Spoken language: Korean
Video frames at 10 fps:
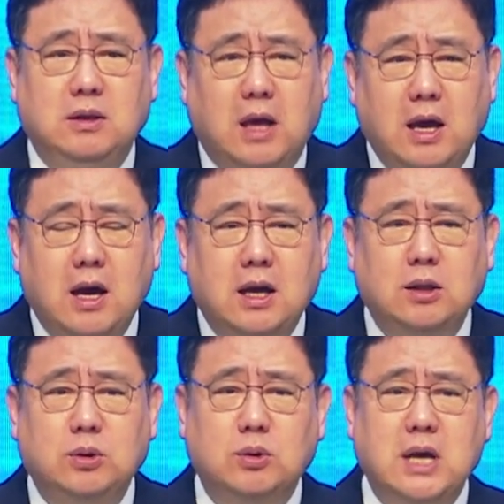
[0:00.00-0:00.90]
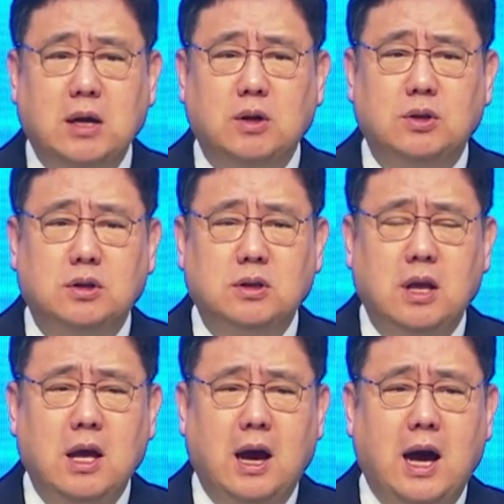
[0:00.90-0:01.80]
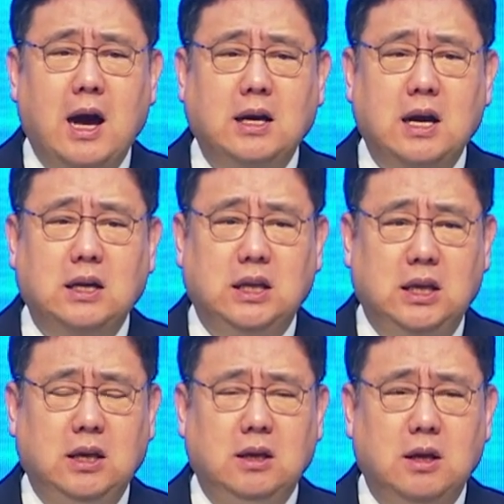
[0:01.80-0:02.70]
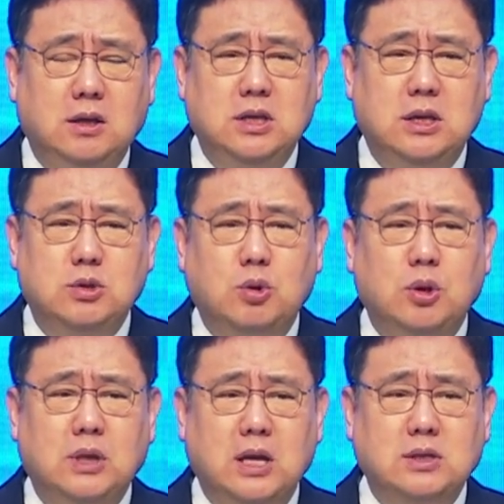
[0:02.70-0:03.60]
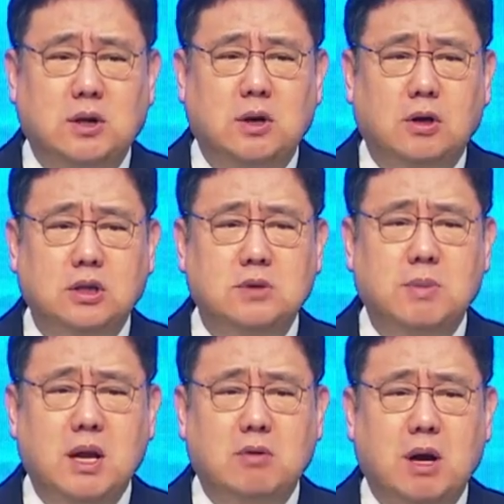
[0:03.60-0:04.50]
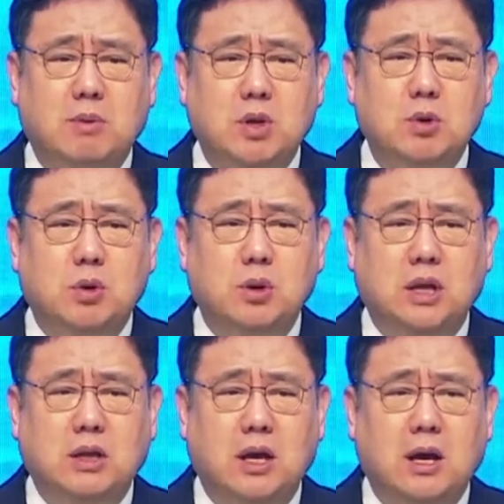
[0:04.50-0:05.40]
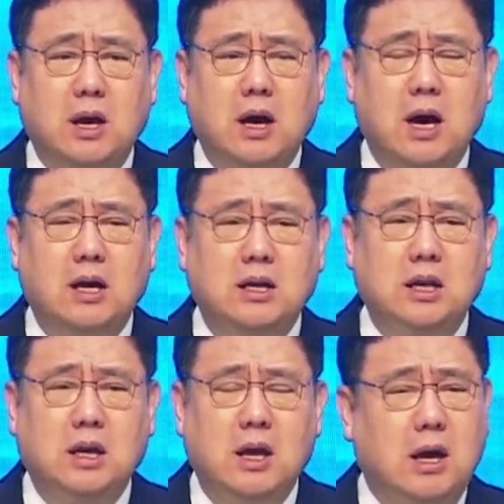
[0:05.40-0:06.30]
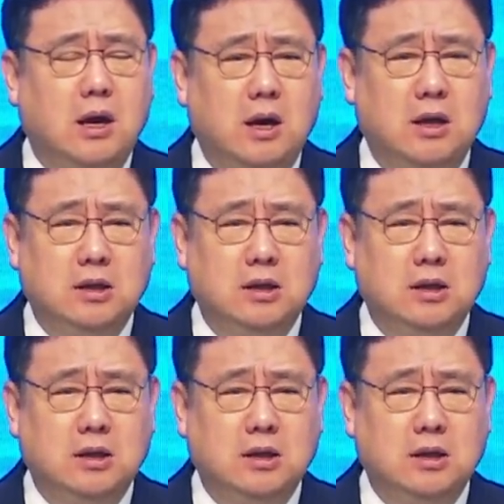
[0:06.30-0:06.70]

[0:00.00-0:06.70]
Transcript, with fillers: 다양한 또 사건들은 하갈이 이제 쫓겨나서 이스마일과 함께 쫓겨났다가 하갈이 아,